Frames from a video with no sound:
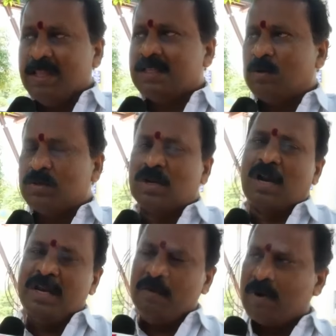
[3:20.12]
ఐదు సంవత్సరాలు
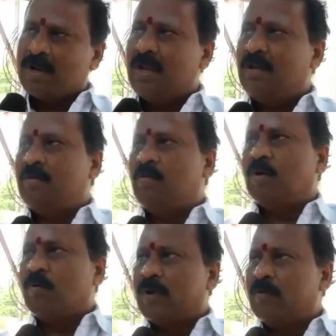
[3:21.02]
అన్ని వర్గాలు
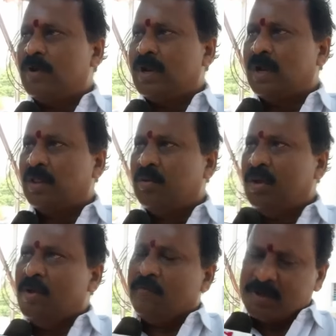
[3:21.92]
ఒక వర్గం అని కాదు
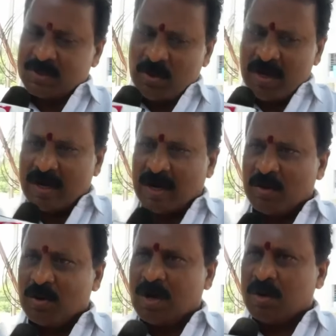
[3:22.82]
ఫస్ట్లో ఆయన
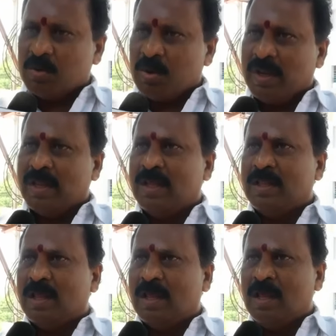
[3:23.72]
రావడం రావడంతో
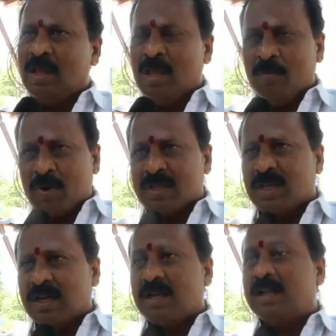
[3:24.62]
ఏదైతే ప్రజా
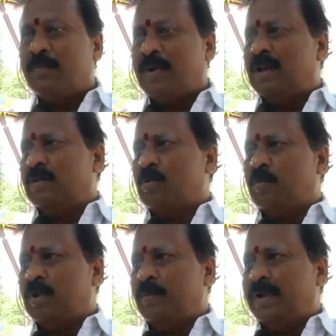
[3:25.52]
కంటక పాలనతో
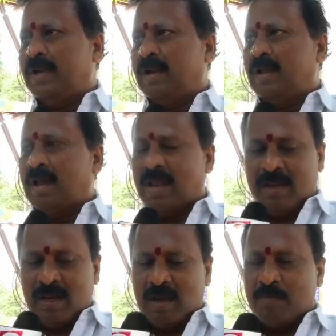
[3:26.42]
మొదలుపెట్టాడు ఆయన
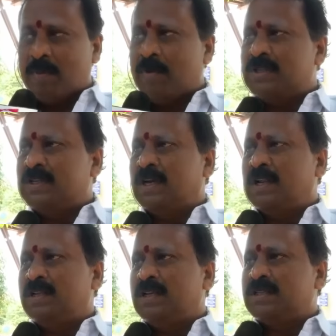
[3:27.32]
ఇలాగ ప్రమాణ
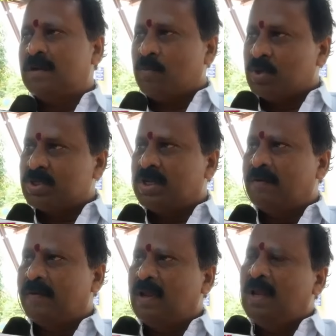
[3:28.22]
స్వీకారం చేసిన
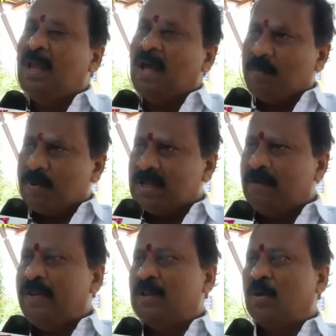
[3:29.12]
మరుక్షణమే ఆ
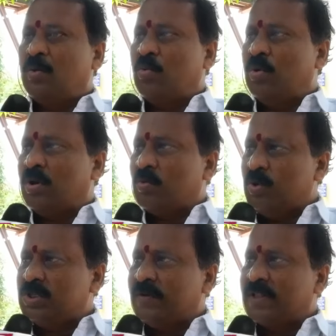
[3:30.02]
ప్రజావేదిక
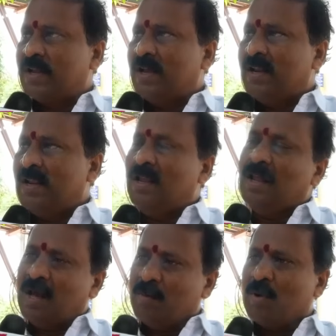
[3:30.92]
కూల్చివేత కానీ
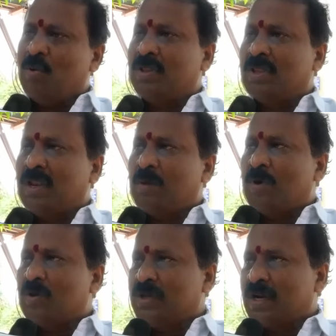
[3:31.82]
అమరావతి
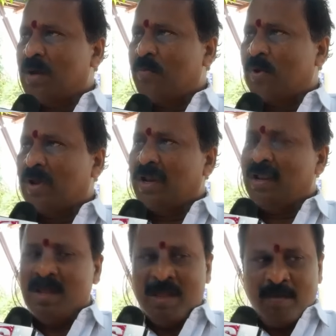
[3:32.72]
నిర్మాణం జరగకపోవడం కానీ